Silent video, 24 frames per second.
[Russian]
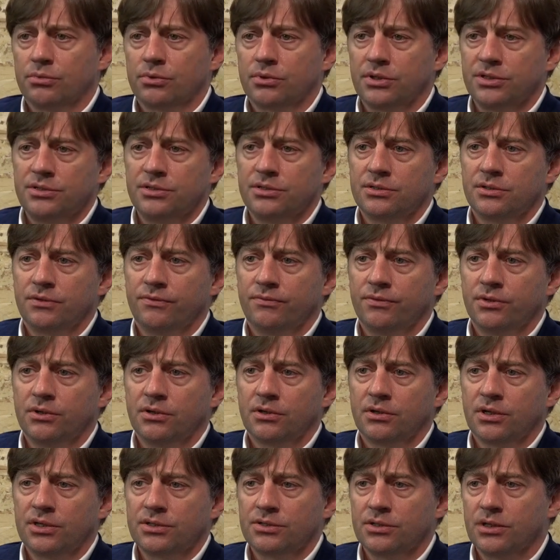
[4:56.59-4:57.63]
Российской
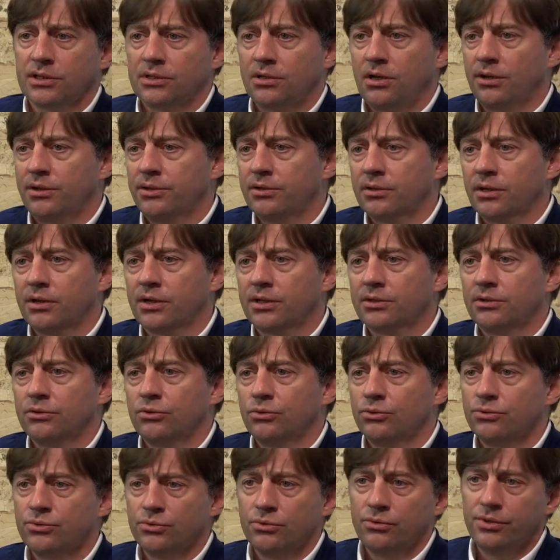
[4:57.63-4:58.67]
Федерации, от Калининграда до
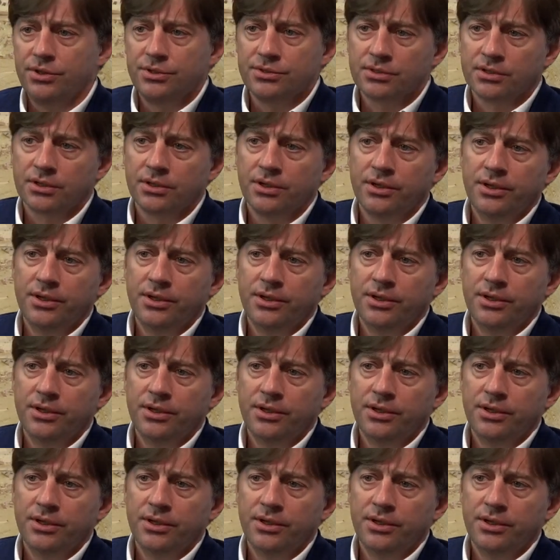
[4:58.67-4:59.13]
Уссурийска.